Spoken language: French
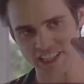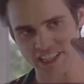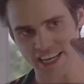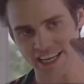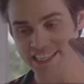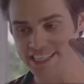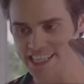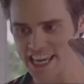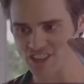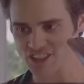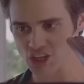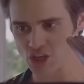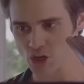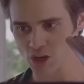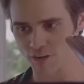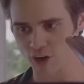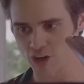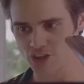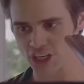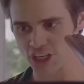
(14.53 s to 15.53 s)
reçoit sa licence
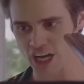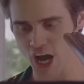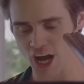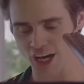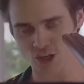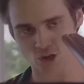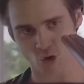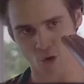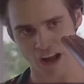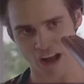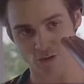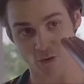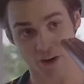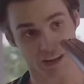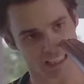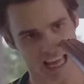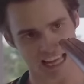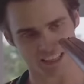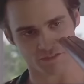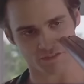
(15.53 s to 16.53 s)
de l'université
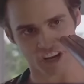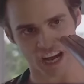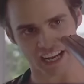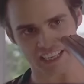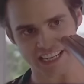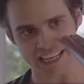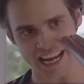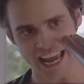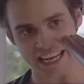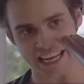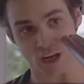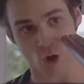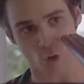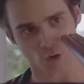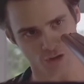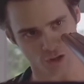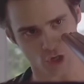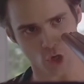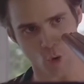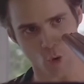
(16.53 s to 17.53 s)
Stetson en 80, détient deux
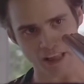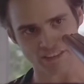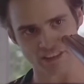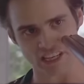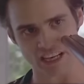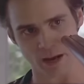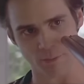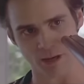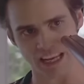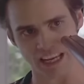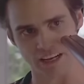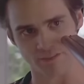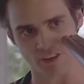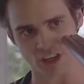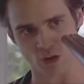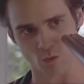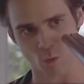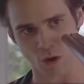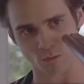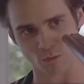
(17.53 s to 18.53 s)
records de la Ligue
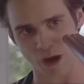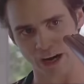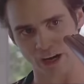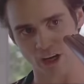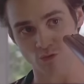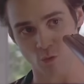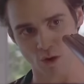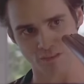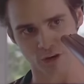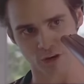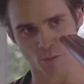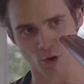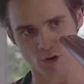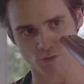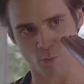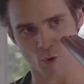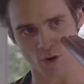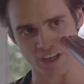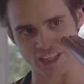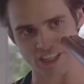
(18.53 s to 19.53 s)
universitaire, un en nombre de points
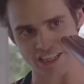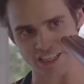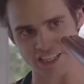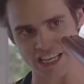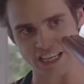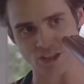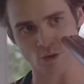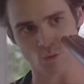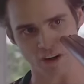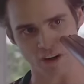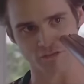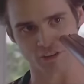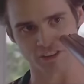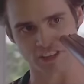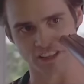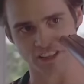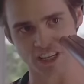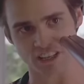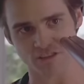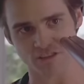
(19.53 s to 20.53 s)
en une saison et l'autre en distance